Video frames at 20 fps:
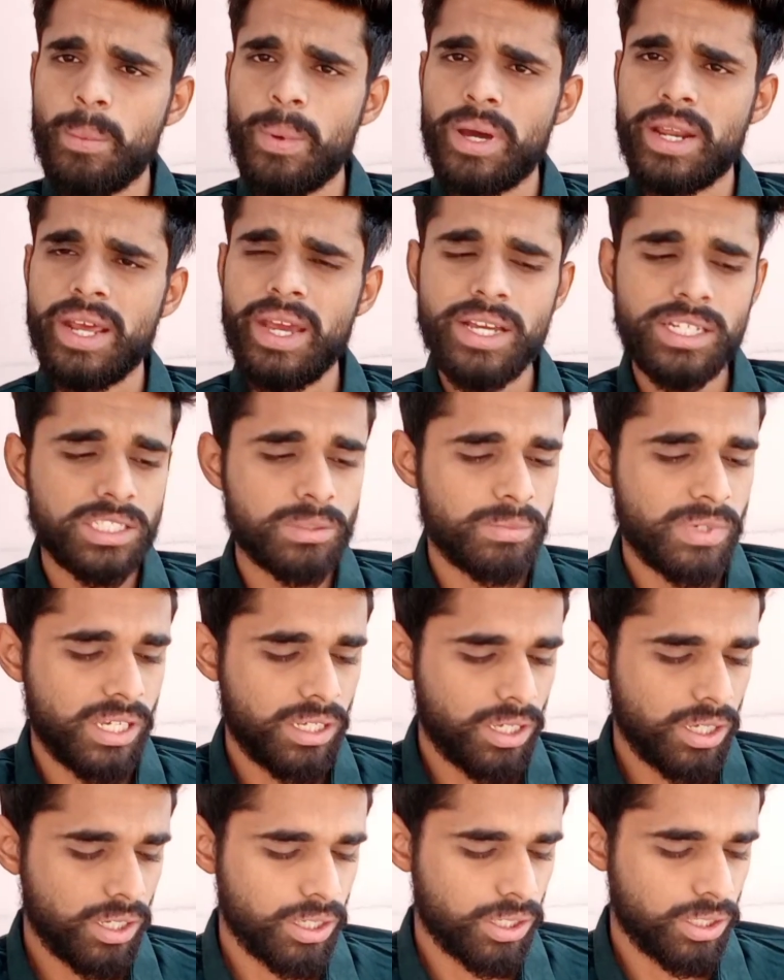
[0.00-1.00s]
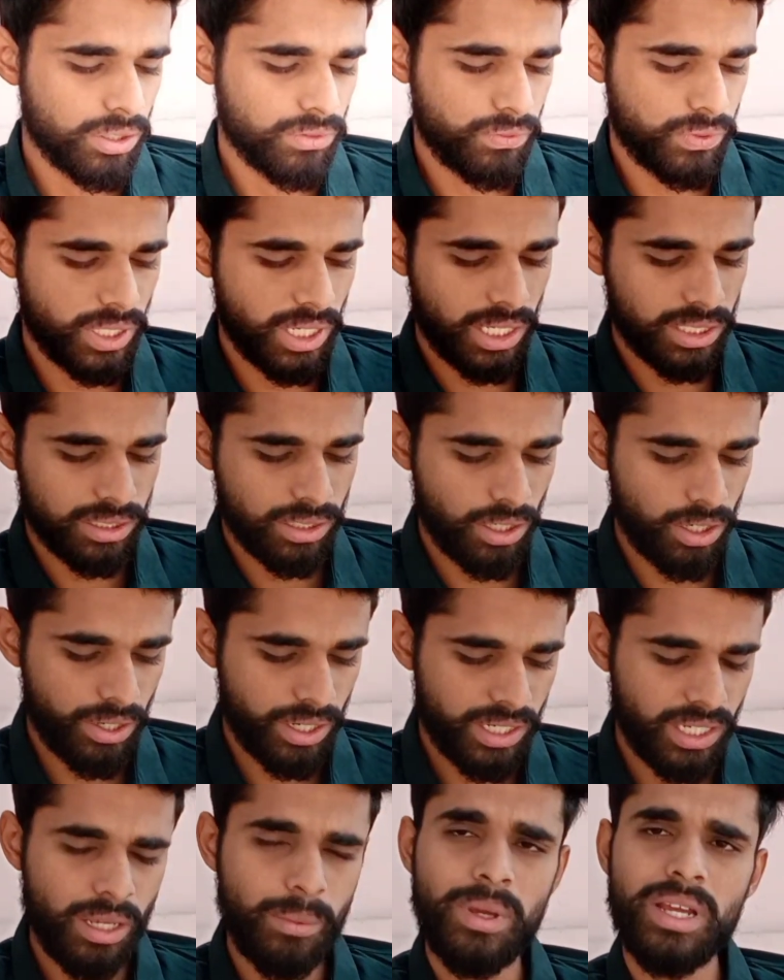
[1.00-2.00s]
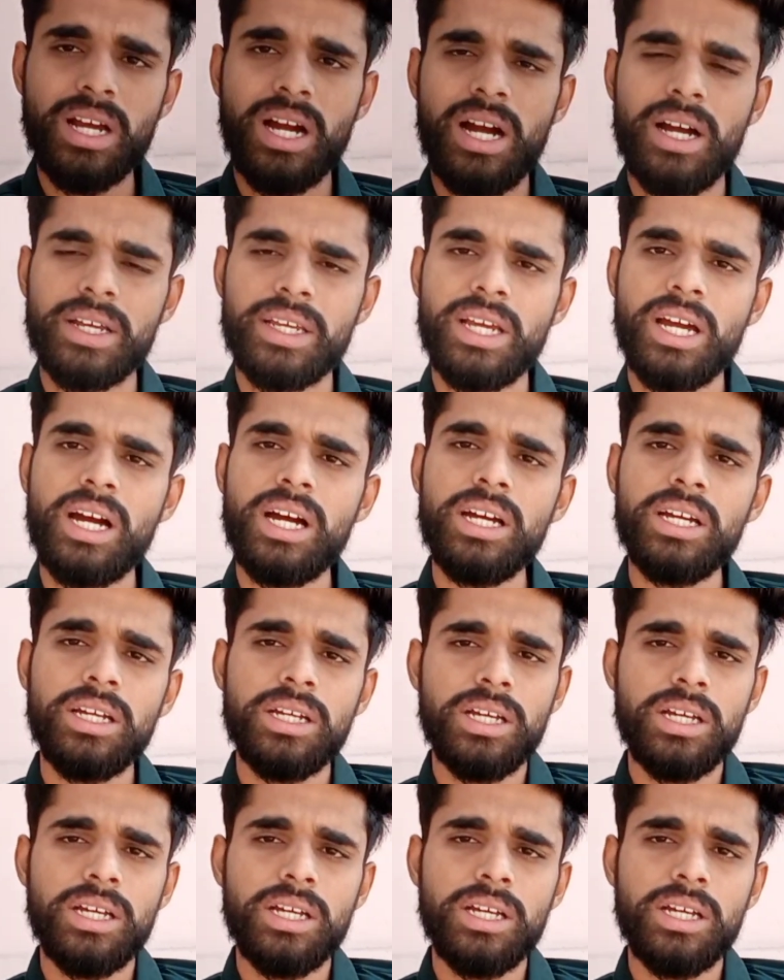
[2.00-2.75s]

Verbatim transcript: खबर है इसमें कि फिर और ये भी कहा गया